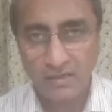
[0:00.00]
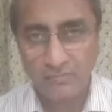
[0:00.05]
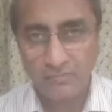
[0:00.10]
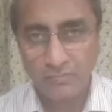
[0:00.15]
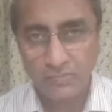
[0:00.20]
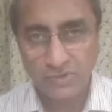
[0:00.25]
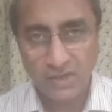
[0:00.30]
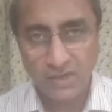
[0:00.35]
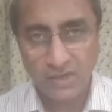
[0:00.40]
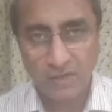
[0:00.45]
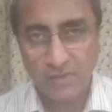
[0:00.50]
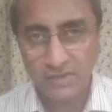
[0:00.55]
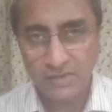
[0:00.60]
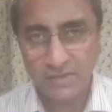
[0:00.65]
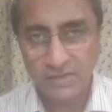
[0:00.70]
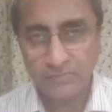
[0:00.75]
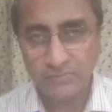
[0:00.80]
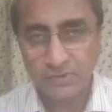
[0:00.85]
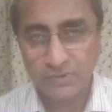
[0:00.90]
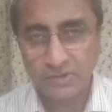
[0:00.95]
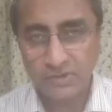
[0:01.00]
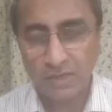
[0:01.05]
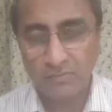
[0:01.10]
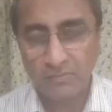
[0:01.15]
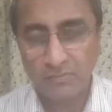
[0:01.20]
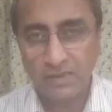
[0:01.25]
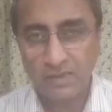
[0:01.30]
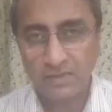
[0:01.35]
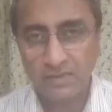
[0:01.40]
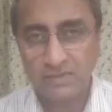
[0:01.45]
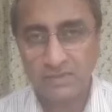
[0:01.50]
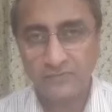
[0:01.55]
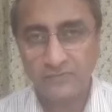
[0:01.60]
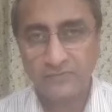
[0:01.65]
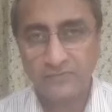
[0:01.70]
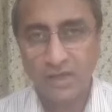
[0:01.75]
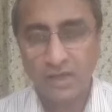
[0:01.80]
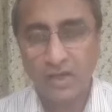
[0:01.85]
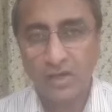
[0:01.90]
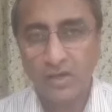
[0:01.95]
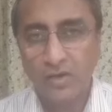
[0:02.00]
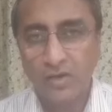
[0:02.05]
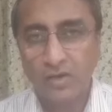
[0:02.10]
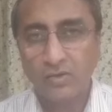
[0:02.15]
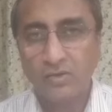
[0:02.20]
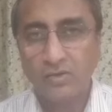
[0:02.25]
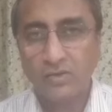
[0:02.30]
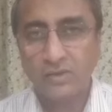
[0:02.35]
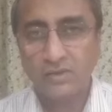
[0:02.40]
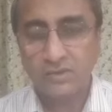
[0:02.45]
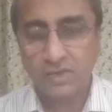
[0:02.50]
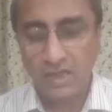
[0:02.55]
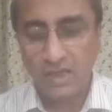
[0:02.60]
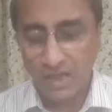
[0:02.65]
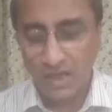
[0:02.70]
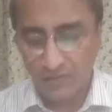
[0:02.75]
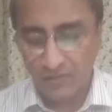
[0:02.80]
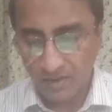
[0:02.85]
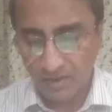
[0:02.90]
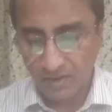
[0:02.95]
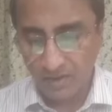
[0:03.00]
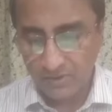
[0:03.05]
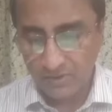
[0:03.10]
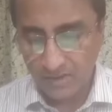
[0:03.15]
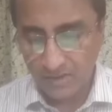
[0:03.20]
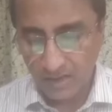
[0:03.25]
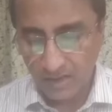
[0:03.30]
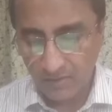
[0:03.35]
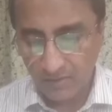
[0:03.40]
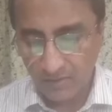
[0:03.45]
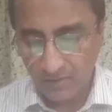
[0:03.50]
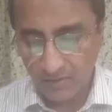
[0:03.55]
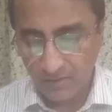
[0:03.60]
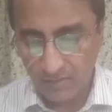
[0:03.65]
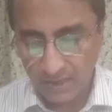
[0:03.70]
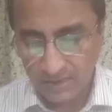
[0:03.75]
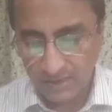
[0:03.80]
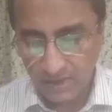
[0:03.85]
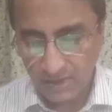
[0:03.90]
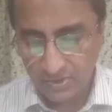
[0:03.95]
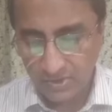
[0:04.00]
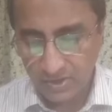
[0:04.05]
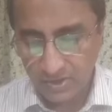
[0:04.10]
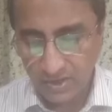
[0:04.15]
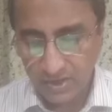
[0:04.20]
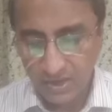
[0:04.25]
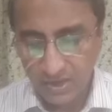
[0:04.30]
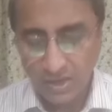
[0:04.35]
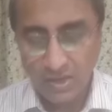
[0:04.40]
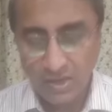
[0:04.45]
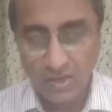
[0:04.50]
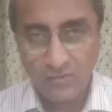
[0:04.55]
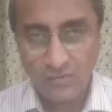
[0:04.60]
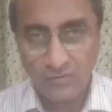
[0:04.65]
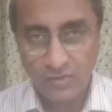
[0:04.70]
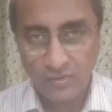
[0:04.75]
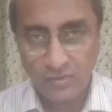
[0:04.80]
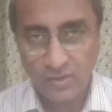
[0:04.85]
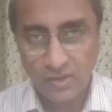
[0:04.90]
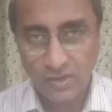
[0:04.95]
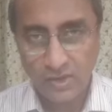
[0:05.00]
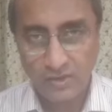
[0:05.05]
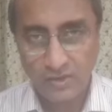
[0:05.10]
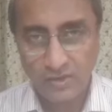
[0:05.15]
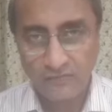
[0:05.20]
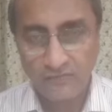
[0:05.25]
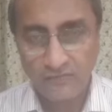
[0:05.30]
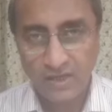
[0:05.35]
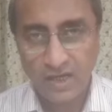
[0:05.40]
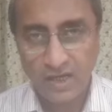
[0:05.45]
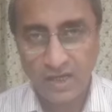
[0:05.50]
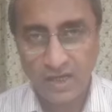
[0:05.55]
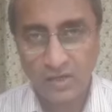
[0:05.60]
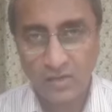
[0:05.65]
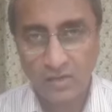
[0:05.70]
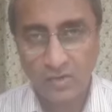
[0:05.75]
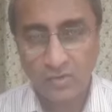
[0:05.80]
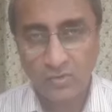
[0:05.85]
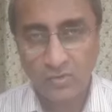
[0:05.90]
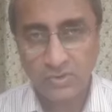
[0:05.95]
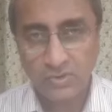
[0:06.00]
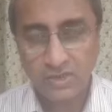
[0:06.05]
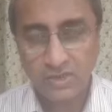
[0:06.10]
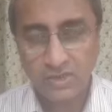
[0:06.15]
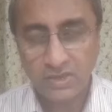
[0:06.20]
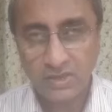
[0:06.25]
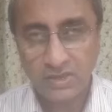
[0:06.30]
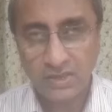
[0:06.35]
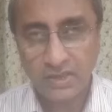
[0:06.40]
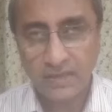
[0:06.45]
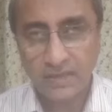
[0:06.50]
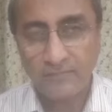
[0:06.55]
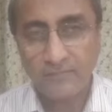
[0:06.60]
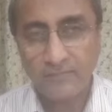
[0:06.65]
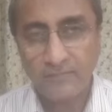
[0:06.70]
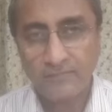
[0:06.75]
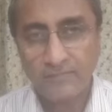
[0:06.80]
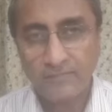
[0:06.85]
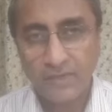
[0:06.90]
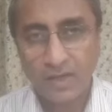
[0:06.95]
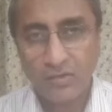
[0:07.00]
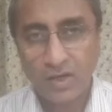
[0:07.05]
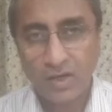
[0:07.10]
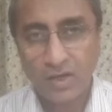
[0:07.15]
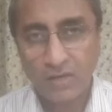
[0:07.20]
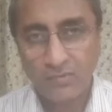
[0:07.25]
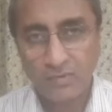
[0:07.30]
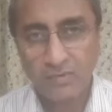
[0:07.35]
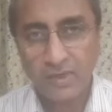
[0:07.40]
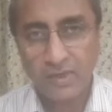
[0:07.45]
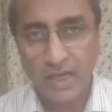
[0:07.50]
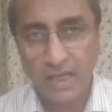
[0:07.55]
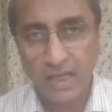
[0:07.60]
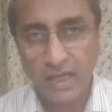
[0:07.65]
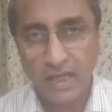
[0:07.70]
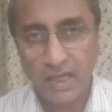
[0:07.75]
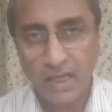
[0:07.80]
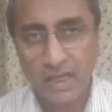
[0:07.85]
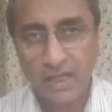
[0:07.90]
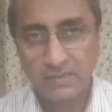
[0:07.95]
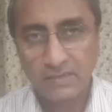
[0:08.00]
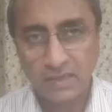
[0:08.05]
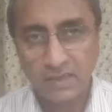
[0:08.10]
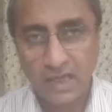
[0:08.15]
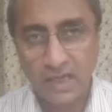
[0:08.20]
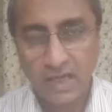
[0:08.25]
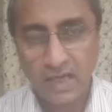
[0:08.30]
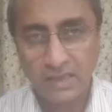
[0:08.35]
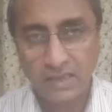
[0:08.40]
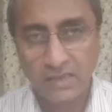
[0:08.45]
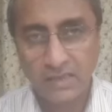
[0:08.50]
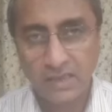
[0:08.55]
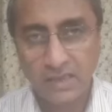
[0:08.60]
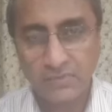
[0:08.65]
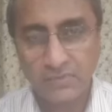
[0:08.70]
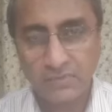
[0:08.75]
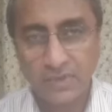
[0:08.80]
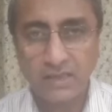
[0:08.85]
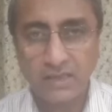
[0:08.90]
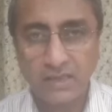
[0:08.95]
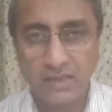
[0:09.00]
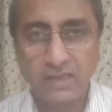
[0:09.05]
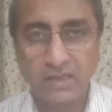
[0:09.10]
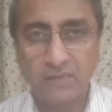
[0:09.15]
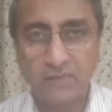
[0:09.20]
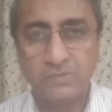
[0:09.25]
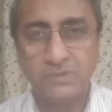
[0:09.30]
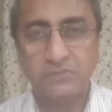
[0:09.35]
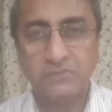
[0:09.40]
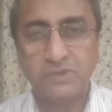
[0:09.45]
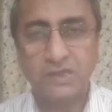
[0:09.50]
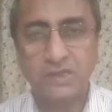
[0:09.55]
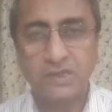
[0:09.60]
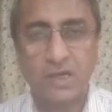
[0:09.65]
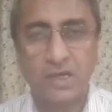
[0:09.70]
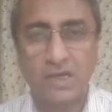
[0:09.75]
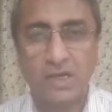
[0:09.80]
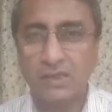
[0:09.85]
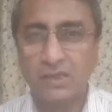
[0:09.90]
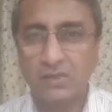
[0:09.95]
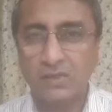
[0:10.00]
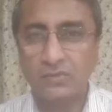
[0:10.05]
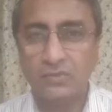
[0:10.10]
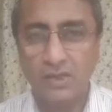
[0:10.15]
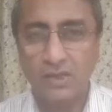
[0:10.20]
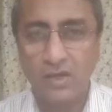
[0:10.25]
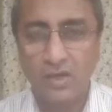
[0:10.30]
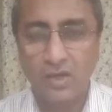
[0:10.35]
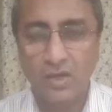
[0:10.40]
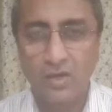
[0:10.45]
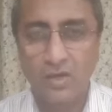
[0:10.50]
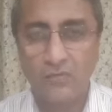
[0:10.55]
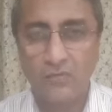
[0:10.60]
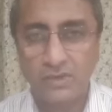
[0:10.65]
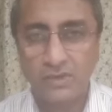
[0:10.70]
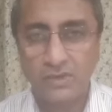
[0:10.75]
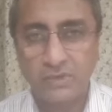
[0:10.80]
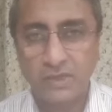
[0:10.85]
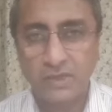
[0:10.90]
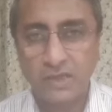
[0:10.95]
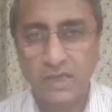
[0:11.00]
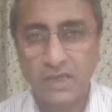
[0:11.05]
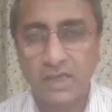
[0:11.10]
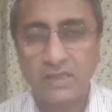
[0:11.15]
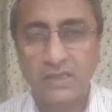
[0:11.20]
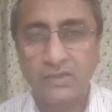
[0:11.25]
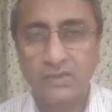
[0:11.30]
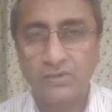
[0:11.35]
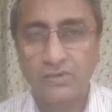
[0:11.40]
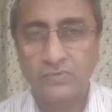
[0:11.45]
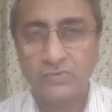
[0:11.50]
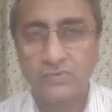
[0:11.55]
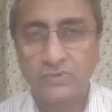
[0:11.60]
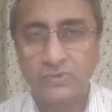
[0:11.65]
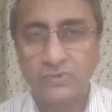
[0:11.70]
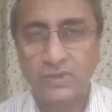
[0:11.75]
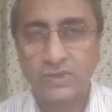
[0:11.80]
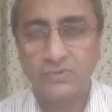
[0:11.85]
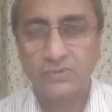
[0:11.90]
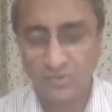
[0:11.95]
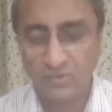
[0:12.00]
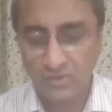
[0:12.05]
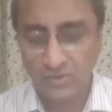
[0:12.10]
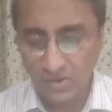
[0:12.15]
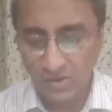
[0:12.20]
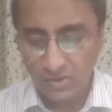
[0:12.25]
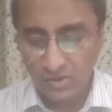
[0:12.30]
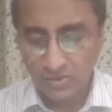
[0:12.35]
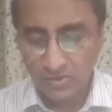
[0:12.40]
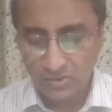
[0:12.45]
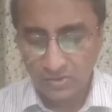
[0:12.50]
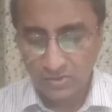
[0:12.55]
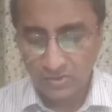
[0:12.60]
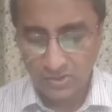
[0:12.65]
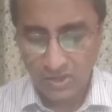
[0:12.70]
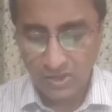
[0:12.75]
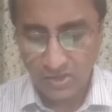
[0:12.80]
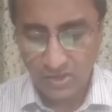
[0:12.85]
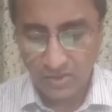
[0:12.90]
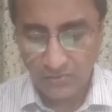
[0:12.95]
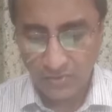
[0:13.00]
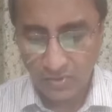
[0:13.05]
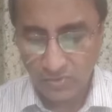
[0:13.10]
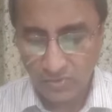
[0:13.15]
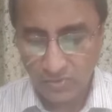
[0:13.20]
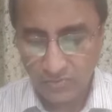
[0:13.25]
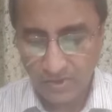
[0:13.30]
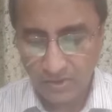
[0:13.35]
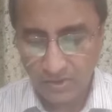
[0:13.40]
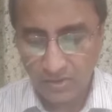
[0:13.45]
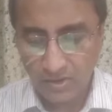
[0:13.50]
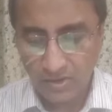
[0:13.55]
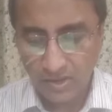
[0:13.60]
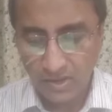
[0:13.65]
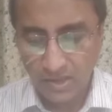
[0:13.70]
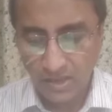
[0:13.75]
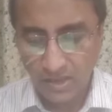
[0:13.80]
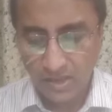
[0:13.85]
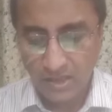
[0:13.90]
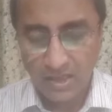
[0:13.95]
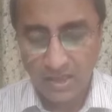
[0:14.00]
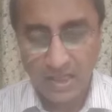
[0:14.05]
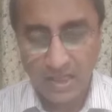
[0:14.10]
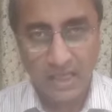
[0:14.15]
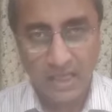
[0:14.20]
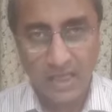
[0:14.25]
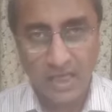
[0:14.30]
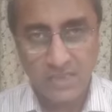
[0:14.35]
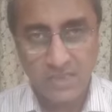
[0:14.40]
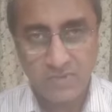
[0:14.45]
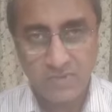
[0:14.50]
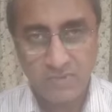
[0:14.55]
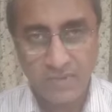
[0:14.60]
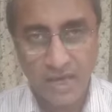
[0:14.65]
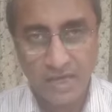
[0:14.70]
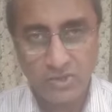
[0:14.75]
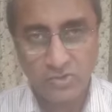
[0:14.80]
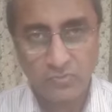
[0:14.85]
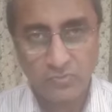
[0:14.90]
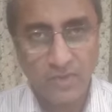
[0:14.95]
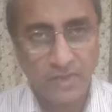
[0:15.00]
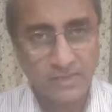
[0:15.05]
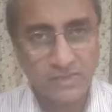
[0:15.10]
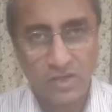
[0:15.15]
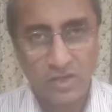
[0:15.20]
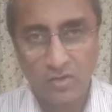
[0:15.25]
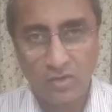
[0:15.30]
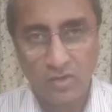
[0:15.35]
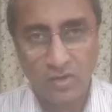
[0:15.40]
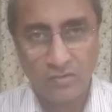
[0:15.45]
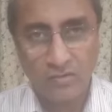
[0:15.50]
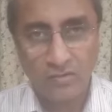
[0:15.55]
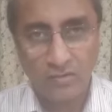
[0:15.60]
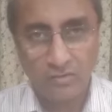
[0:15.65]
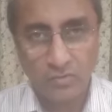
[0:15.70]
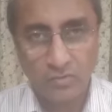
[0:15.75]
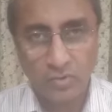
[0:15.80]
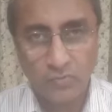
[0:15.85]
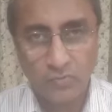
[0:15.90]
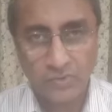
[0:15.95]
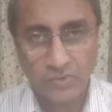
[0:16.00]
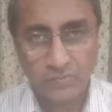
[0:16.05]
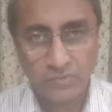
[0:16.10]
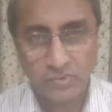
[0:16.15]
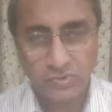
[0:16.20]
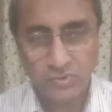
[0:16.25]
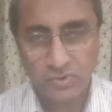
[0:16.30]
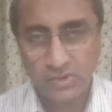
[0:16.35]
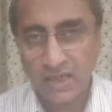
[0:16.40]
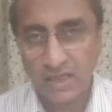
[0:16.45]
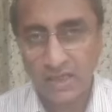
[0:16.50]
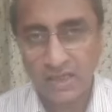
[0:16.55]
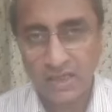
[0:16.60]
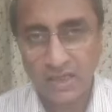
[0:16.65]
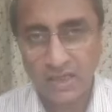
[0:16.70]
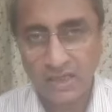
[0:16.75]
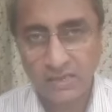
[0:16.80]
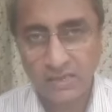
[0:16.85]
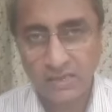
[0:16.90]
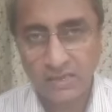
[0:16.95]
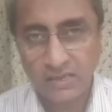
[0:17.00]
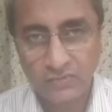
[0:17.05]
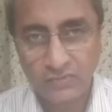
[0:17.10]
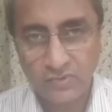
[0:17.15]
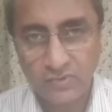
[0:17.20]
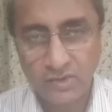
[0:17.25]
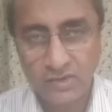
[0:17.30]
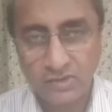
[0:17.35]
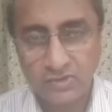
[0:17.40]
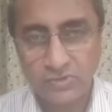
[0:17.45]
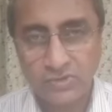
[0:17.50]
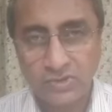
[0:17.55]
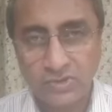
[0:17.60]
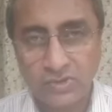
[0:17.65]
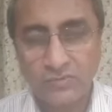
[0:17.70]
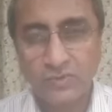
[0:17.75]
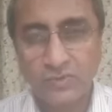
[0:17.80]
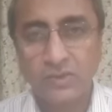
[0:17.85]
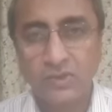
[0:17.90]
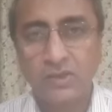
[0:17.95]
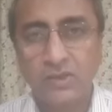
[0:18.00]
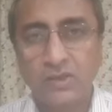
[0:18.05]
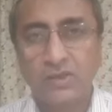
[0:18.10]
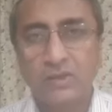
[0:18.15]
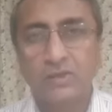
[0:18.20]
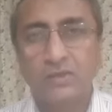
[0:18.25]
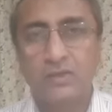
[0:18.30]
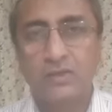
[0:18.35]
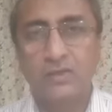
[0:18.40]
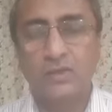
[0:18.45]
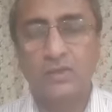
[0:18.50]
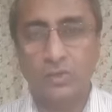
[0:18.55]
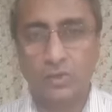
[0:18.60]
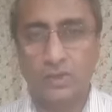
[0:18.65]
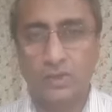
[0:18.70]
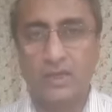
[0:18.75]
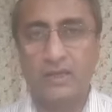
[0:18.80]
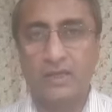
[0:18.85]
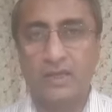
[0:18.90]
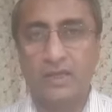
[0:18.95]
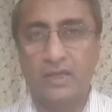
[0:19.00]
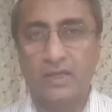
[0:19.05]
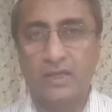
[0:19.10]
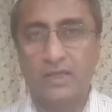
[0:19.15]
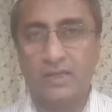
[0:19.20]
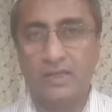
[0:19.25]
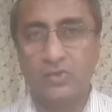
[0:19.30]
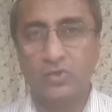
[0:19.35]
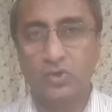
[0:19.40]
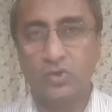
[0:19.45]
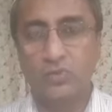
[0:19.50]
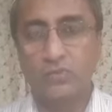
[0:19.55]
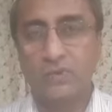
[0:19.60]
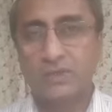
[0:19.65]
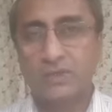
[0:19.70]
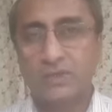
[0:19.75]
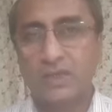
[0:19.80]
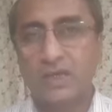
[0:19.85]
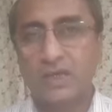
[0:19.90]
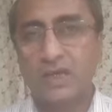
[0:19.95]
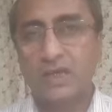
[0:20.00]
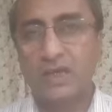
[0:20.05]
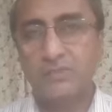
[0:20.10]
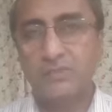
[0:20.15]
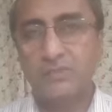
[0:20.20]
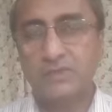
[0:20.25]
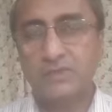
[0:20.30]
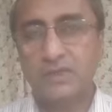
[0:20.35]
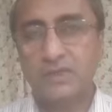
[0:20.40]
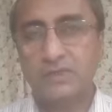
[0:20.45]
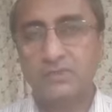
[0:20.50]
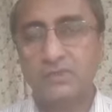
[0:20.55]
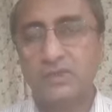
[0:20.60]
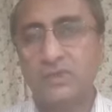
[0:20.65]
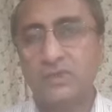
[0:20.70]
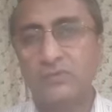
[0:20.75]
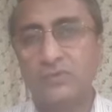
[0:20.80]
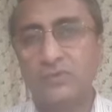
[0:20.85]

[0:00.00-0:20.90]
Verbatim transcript: मुतालबात ही मुतालबात हैं सिर्फ और इसके अलावा अभी तक एम पाकिस्तान जो है वो उन्होंने फ़िलहाल और कुछ नहीं किया है और अभी भी कह रहे हैं कि करारदाद जमा करा दी एक मजम्मती करारदाद होगी और जमा करा दी और वो जो है वो उसकी जो है वो उस पर कोई कहेंगे कि इस पर बहस मुबासा और हुकूमत पर जोर डालेंगे कि जी वो इसको जो है वो रोके लेकिन हुकूमत का अभी तक जो है वो